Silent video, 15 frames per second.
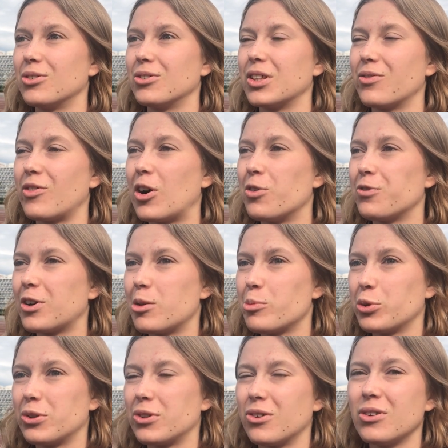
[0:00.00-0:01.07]
d'avoir enfin un peu
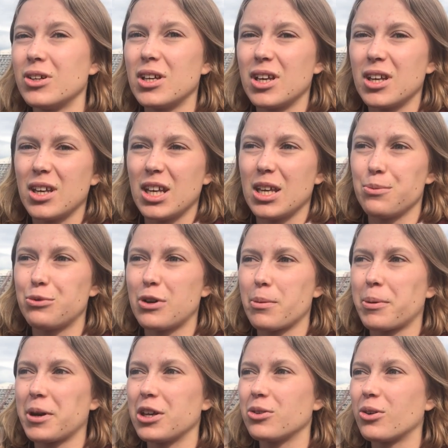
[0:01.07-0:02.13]
de temps et puis
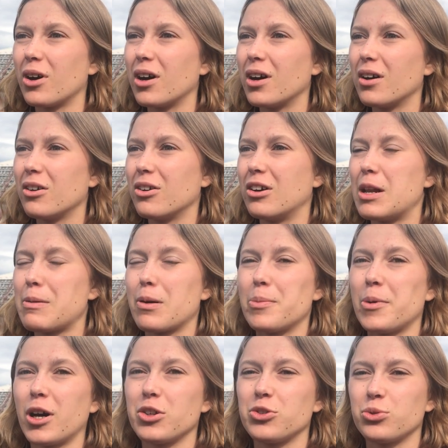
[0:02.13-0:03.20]
après, il y aura euh, la
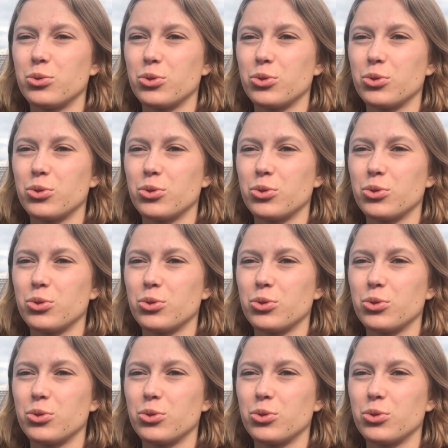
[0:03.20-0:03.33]
préparation